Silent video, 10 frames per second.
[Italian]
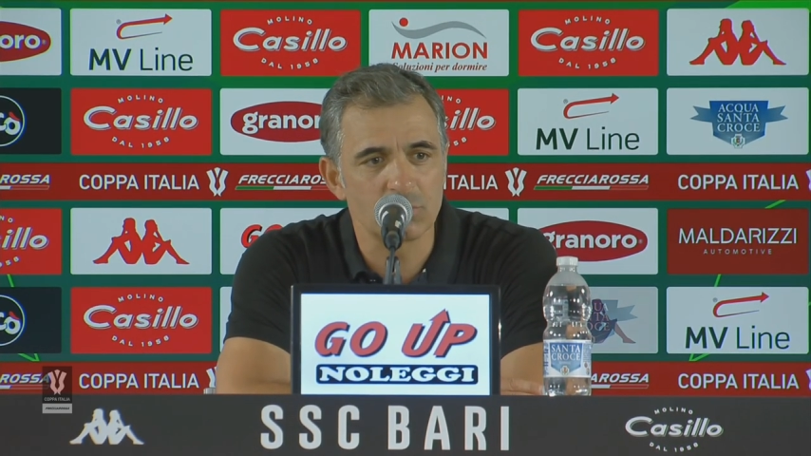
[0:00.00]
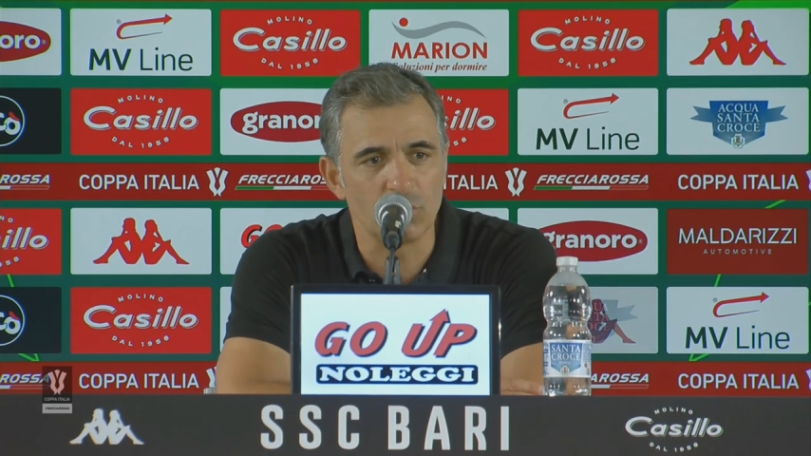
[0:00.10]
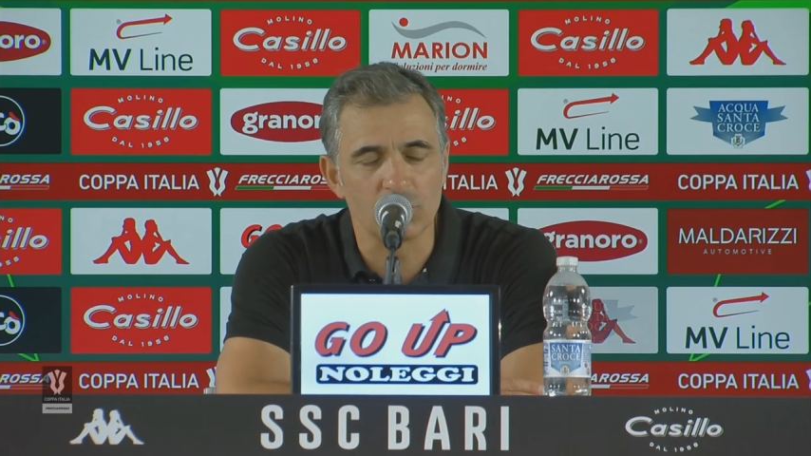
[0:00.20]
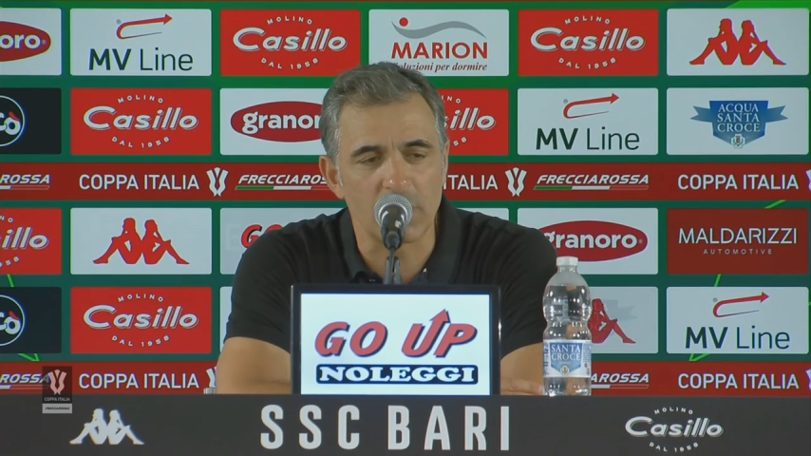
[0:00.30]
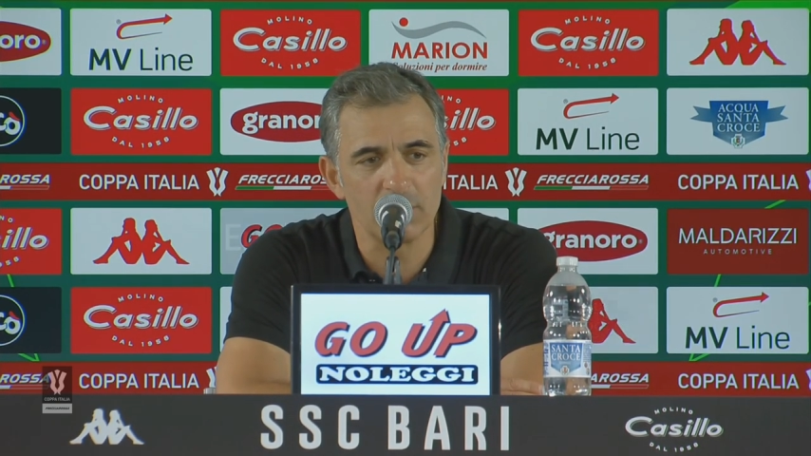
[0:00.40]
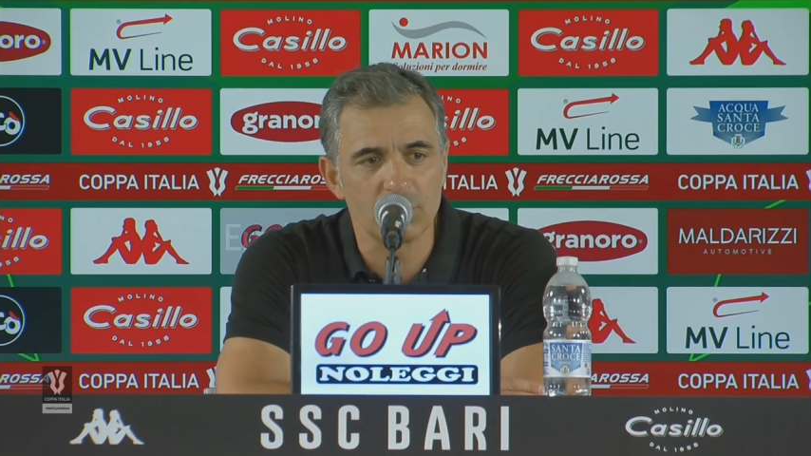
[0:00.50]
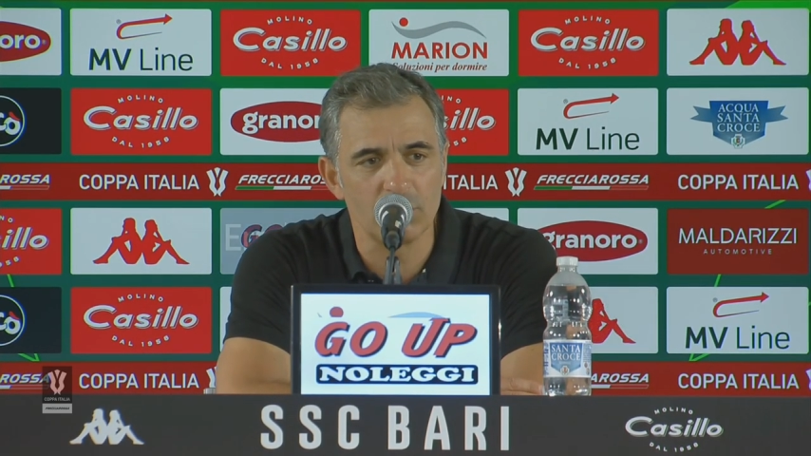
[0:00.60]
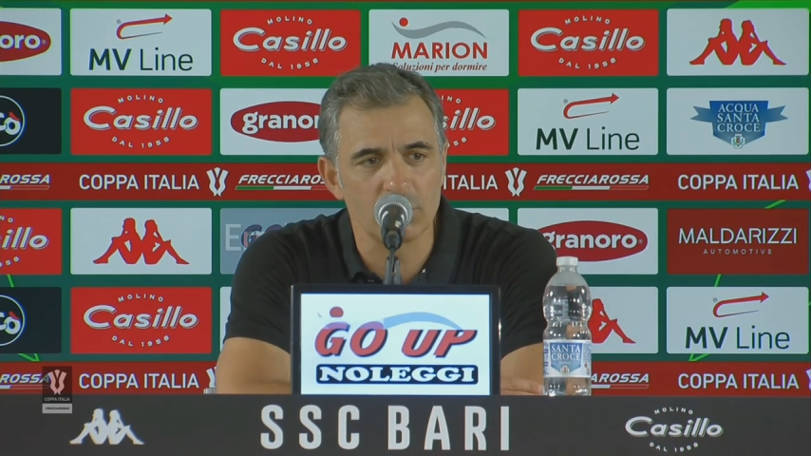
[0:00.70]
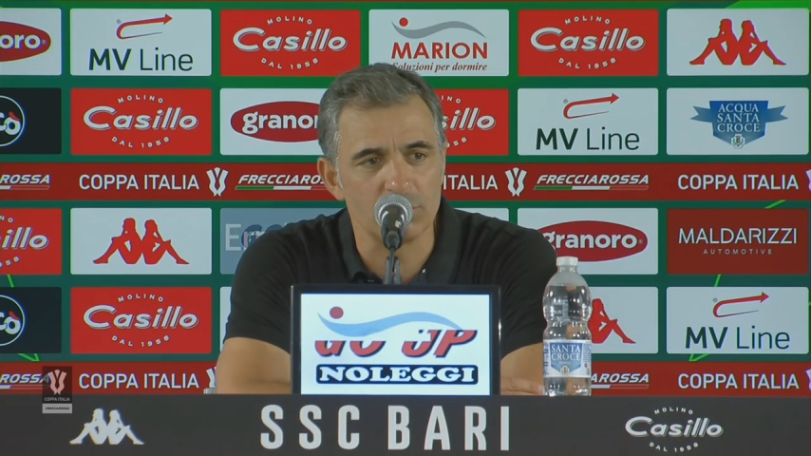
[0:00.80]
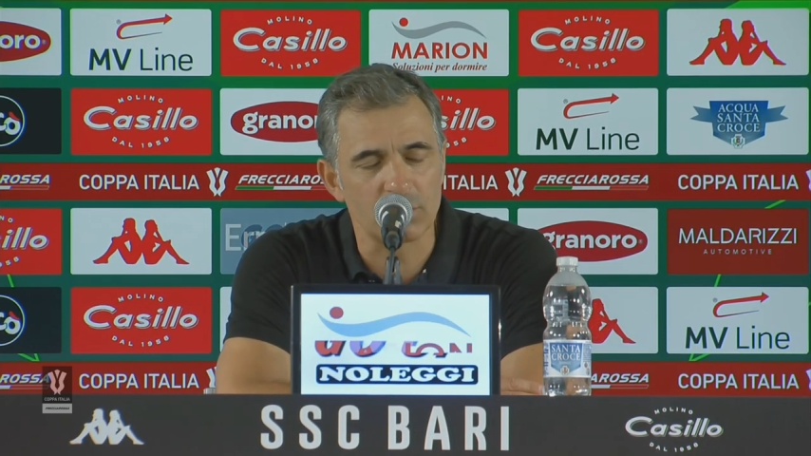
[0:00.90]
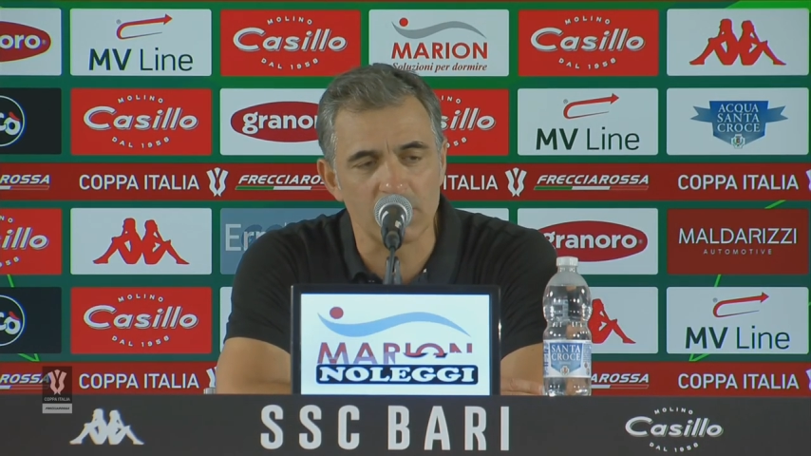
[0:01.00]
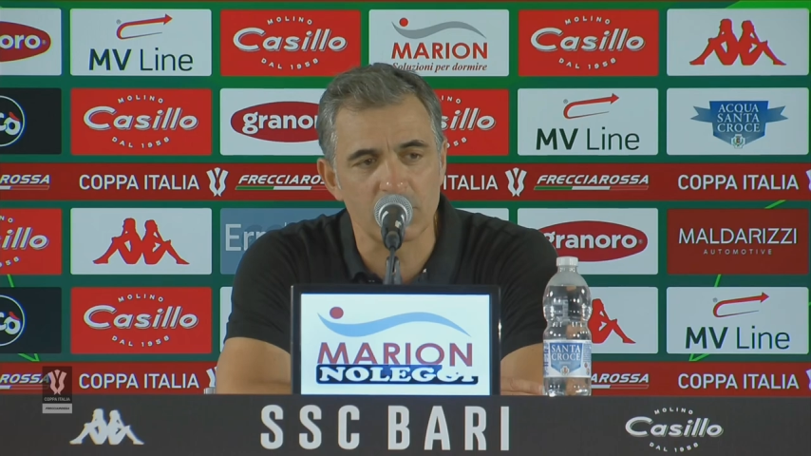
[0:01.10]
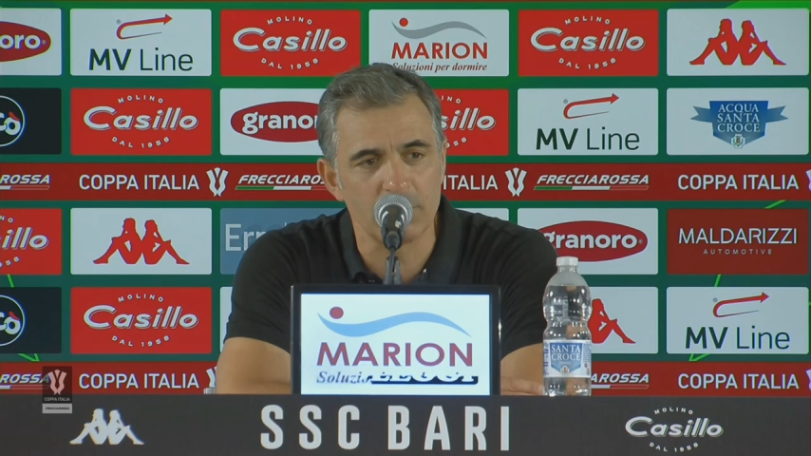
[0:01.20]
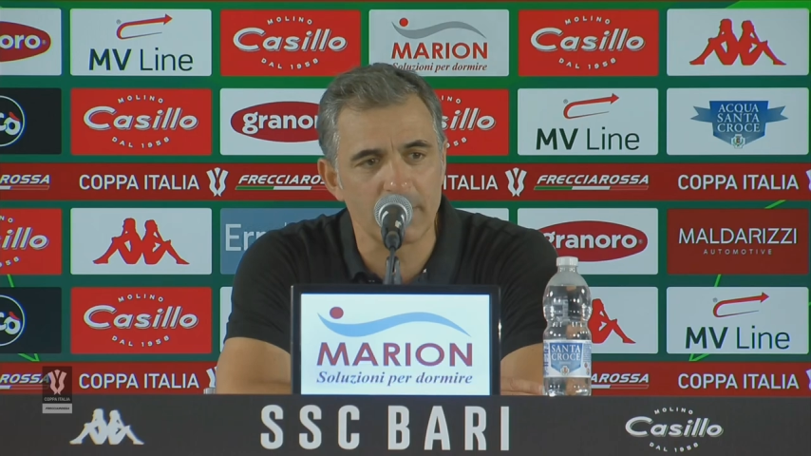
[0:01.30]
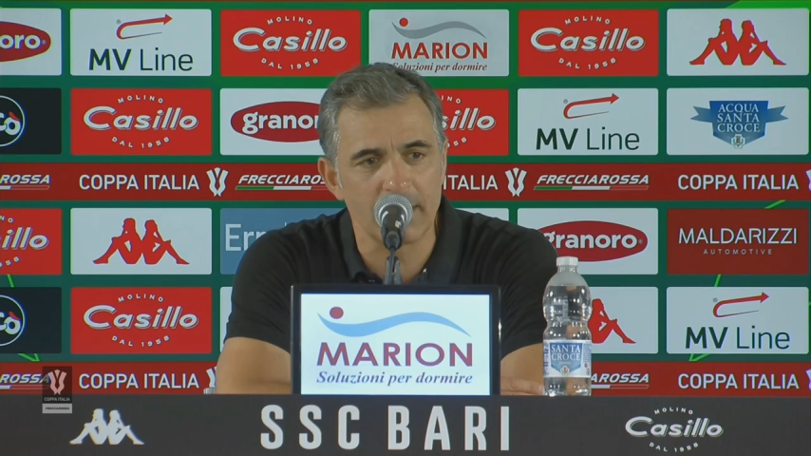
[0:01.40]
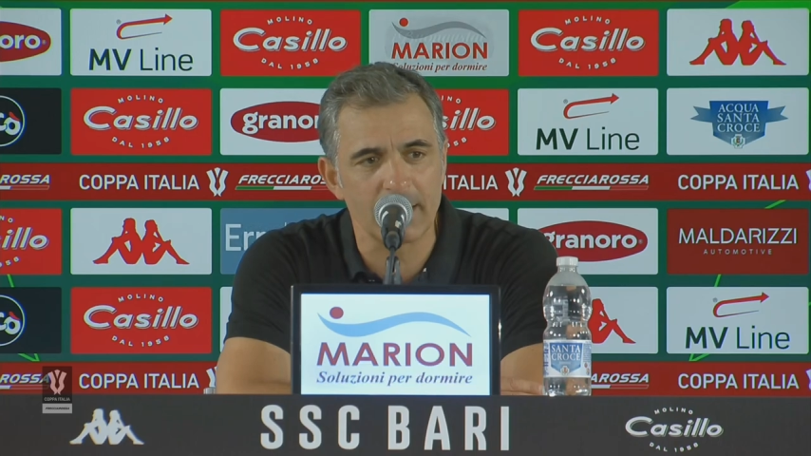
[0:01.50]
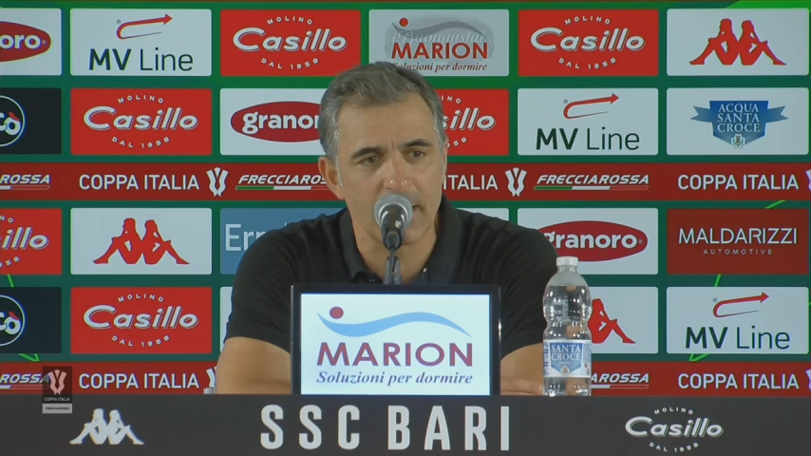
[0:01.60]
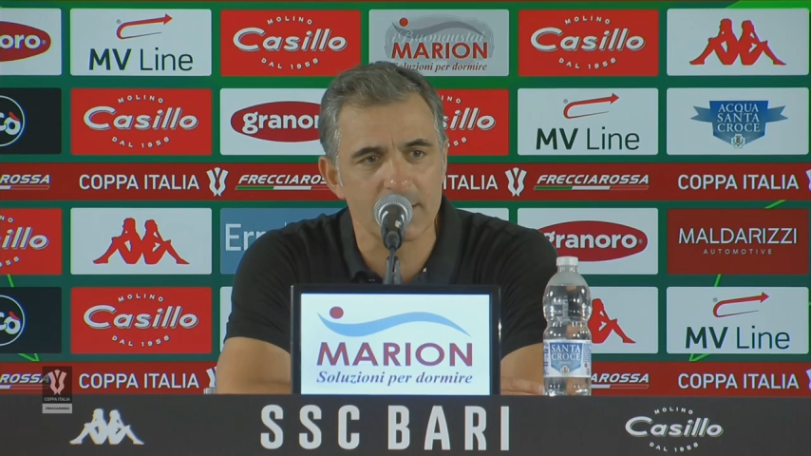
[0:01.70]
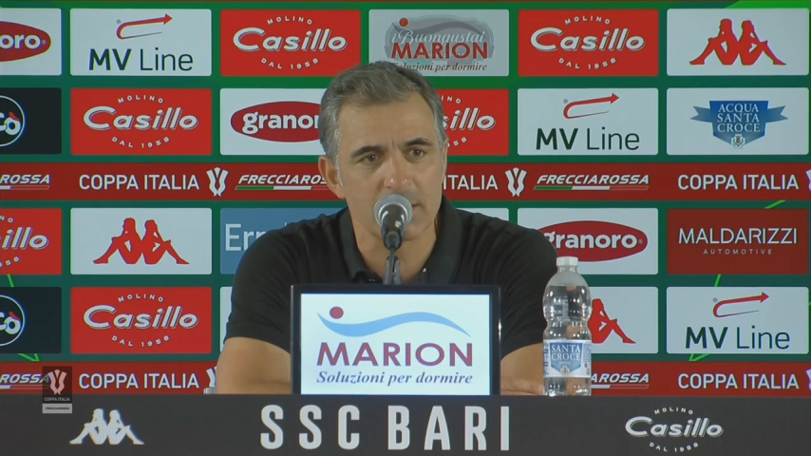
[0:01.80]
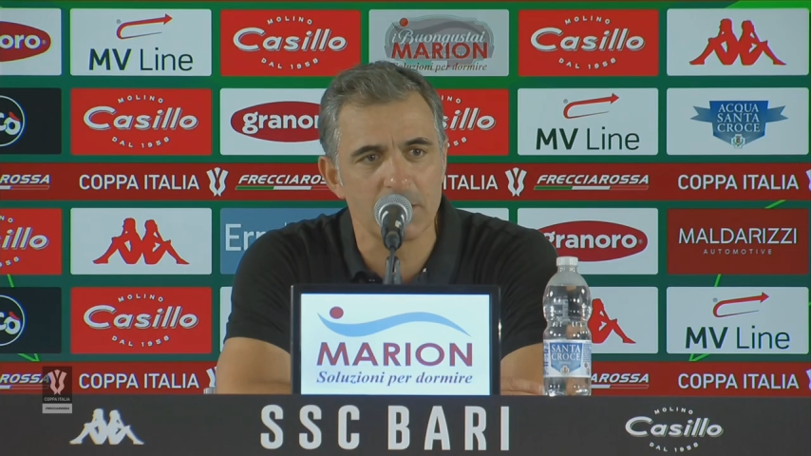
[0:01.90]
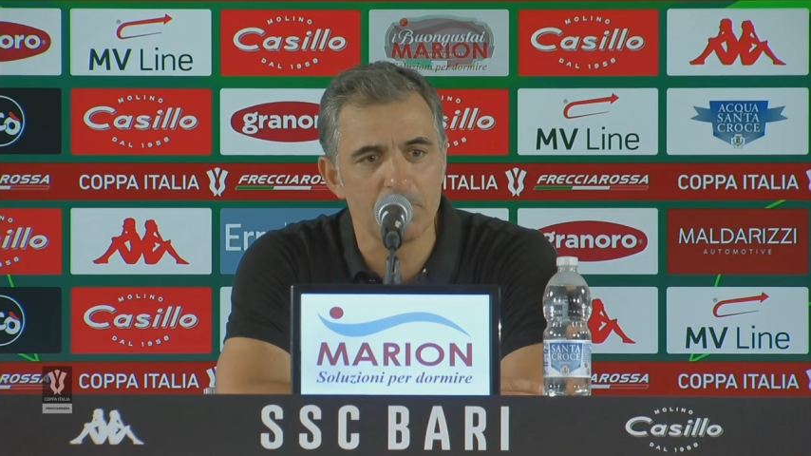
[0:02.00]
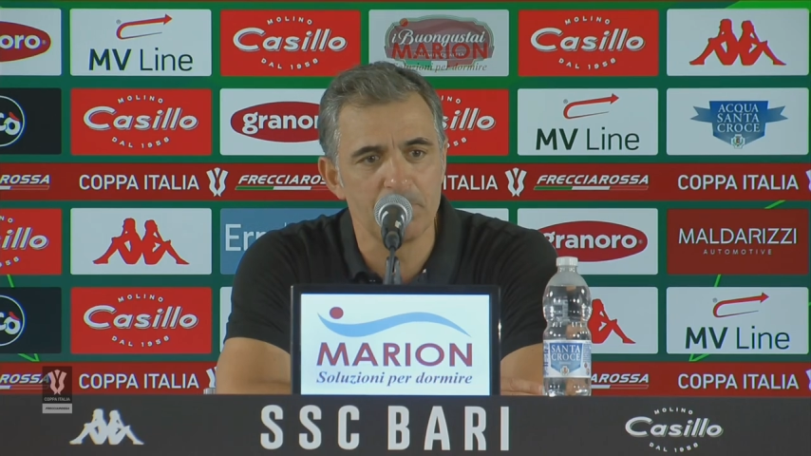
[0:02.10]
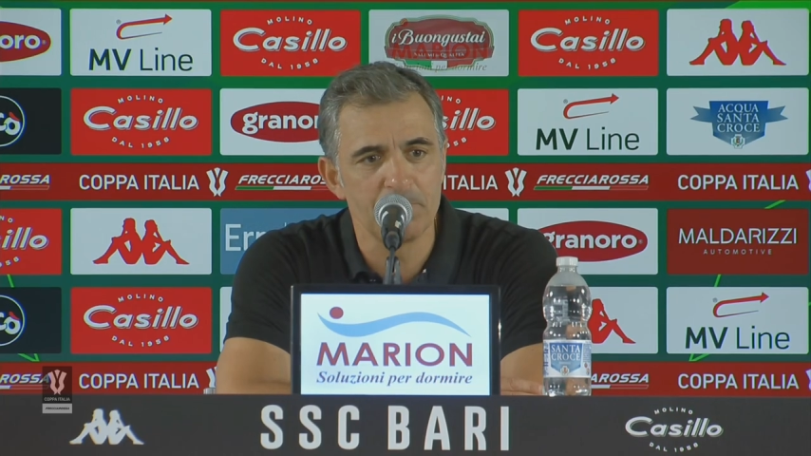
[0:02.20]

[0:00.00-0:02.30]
contento, contento per i ragazzi